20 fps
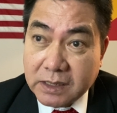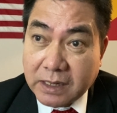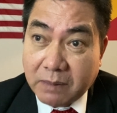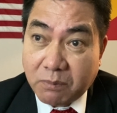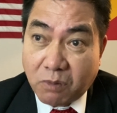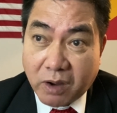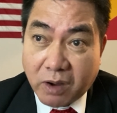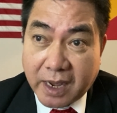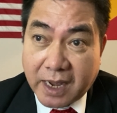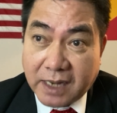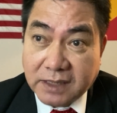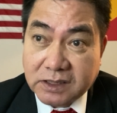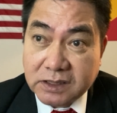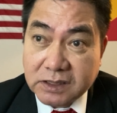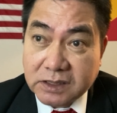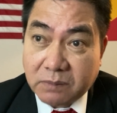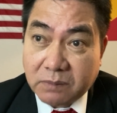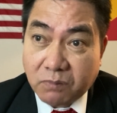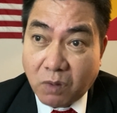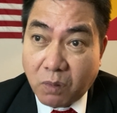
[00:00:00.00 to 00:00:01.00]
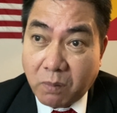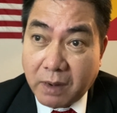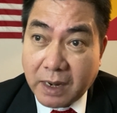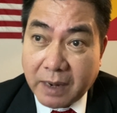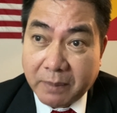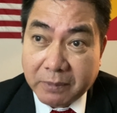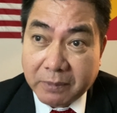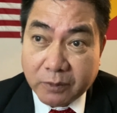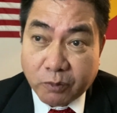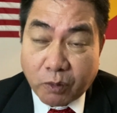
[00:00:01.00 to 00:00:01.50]
năm
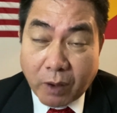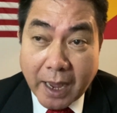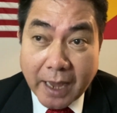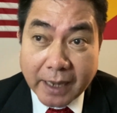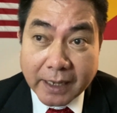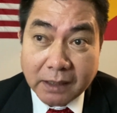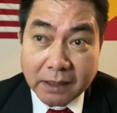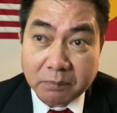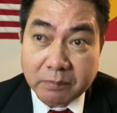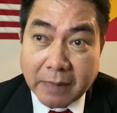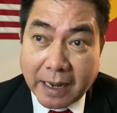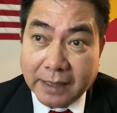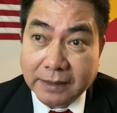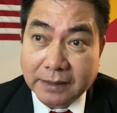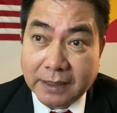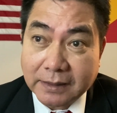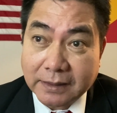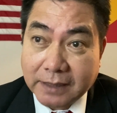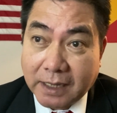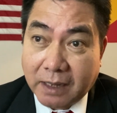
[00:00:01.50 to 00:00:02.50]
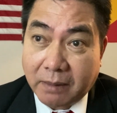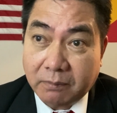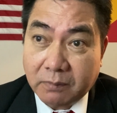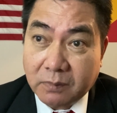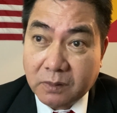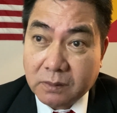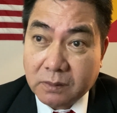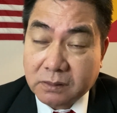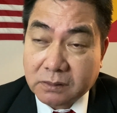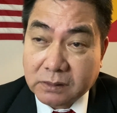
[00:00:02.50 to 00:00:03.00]
1945 qua cách mạng tháng 8
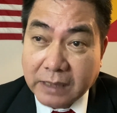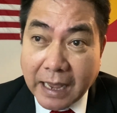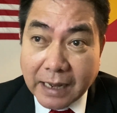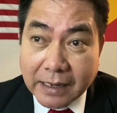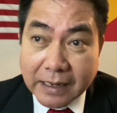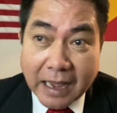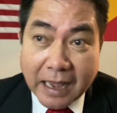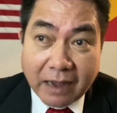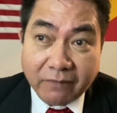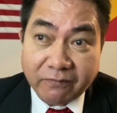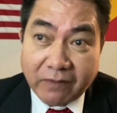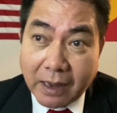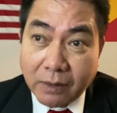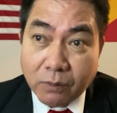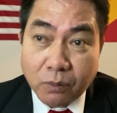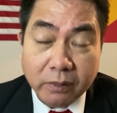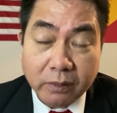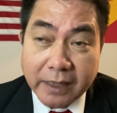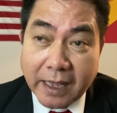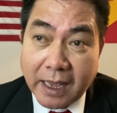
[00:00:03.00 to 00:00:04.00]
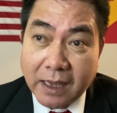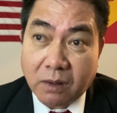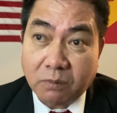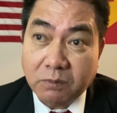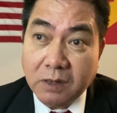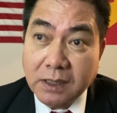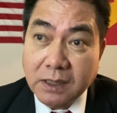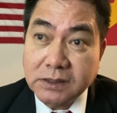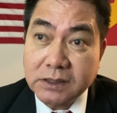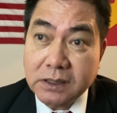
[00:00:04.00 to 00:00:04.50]
các đảng phái quốc gia cũng
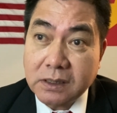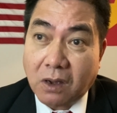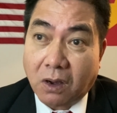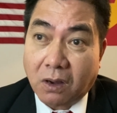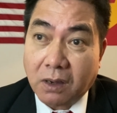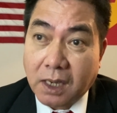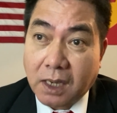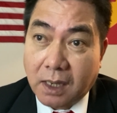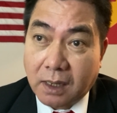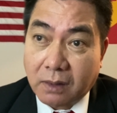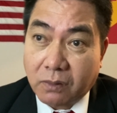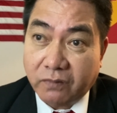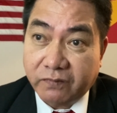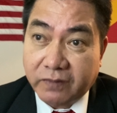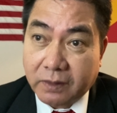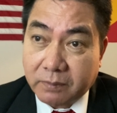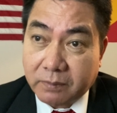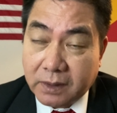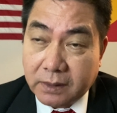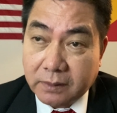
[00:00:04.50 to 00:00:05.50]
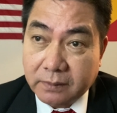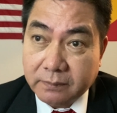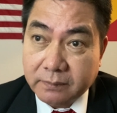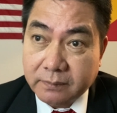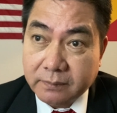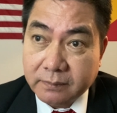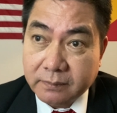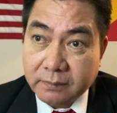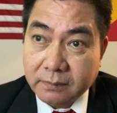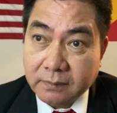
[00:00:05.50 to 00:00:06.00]
đứng dưới ngọn cờ của Việt Minh
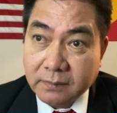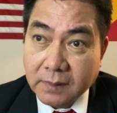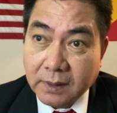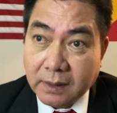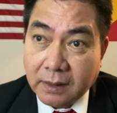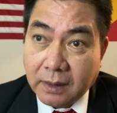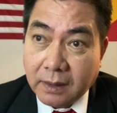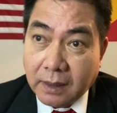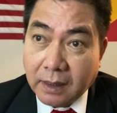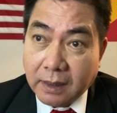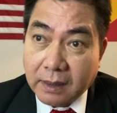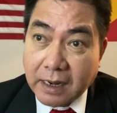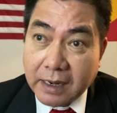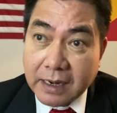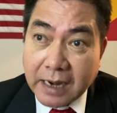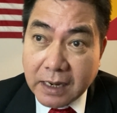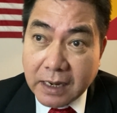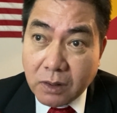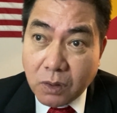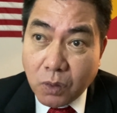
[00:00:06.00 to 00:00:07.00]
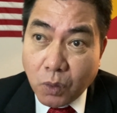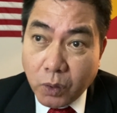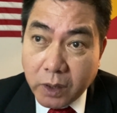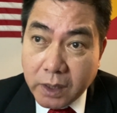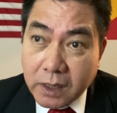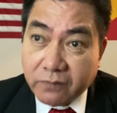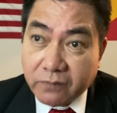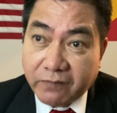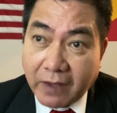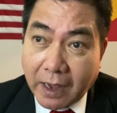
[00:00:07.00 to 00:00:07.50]
đã đánh đuổi
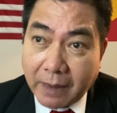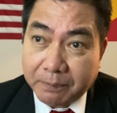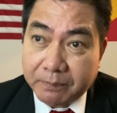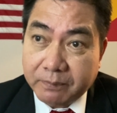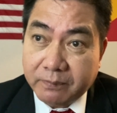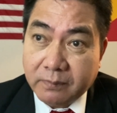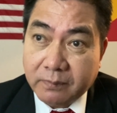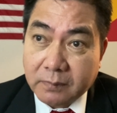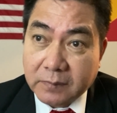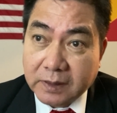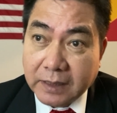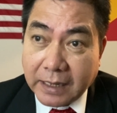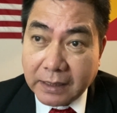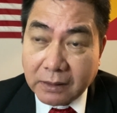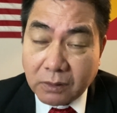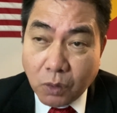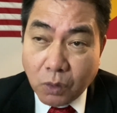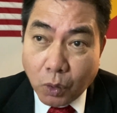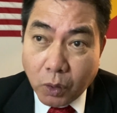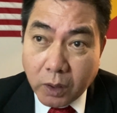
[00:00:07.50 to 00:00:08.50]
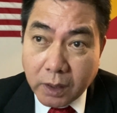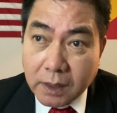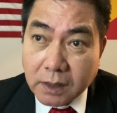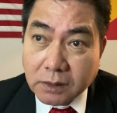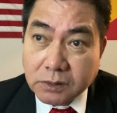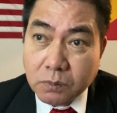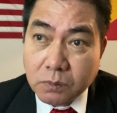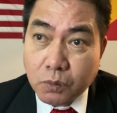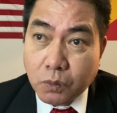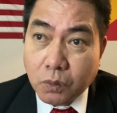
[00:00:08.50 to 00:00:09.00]
được Pháp đánh đuổi
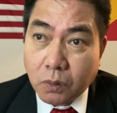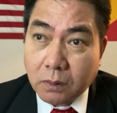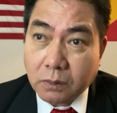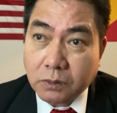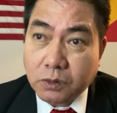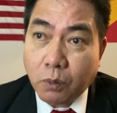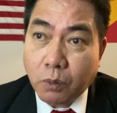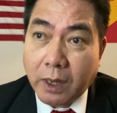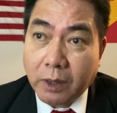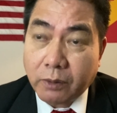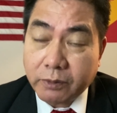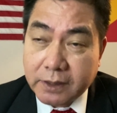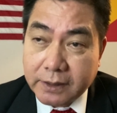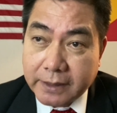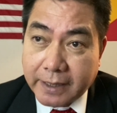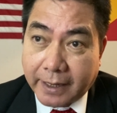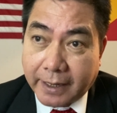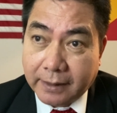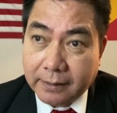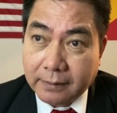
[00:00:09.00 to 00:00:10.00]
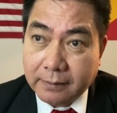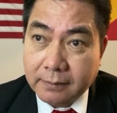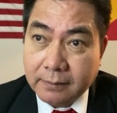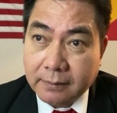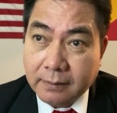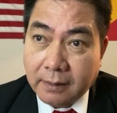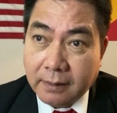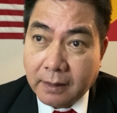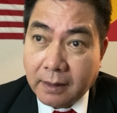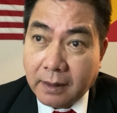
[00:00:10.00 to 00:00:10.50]
được Trung Quốc Trung Hoa Quốc dân đảng
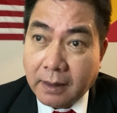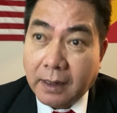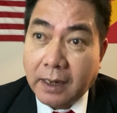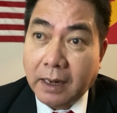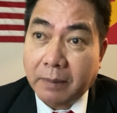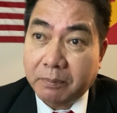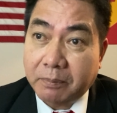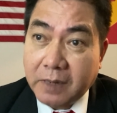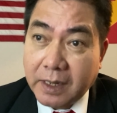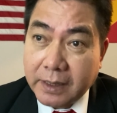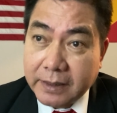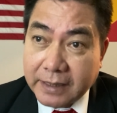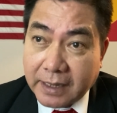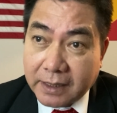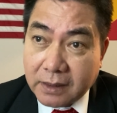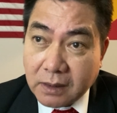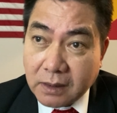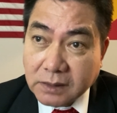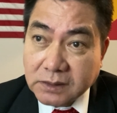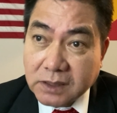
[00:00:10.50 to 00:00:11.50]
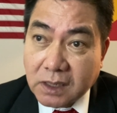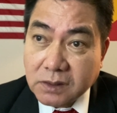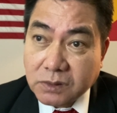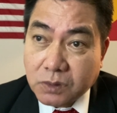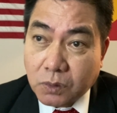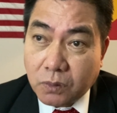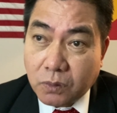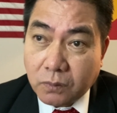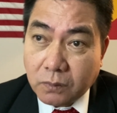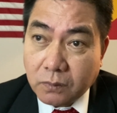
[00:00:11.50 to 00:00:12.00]
lập nên nhà nước Dân
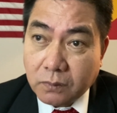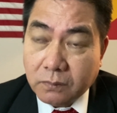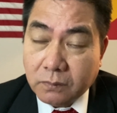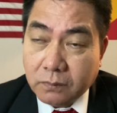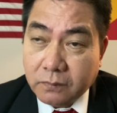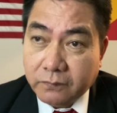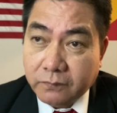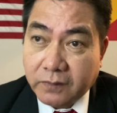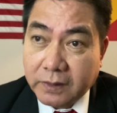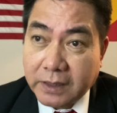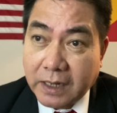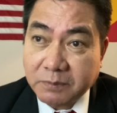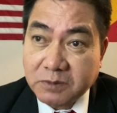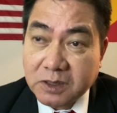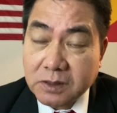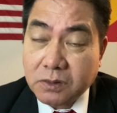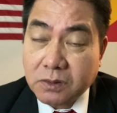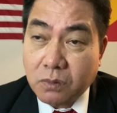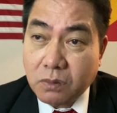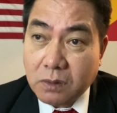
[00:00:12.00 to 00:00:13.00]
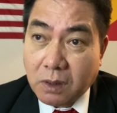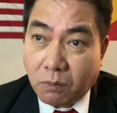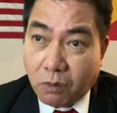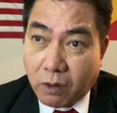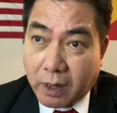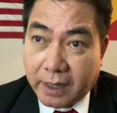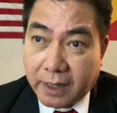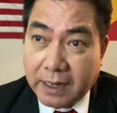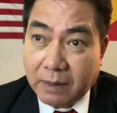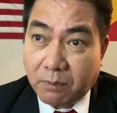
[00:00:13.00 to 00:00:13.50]
Chủ Việt Nam Dân Chủ Cộng
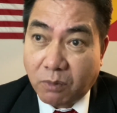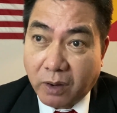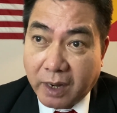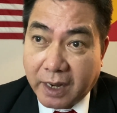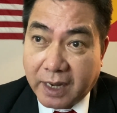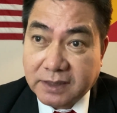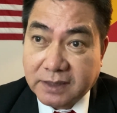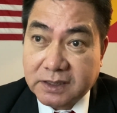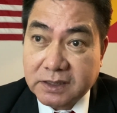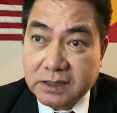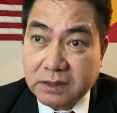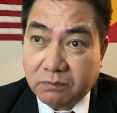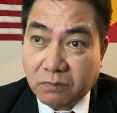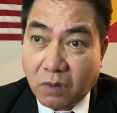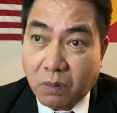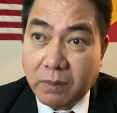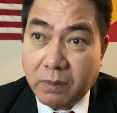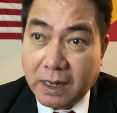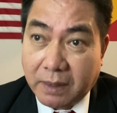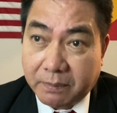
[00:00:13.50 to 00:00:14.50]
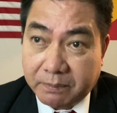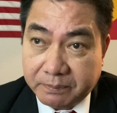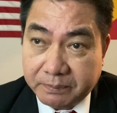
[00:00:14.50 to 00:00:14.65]
Hòa năm 1945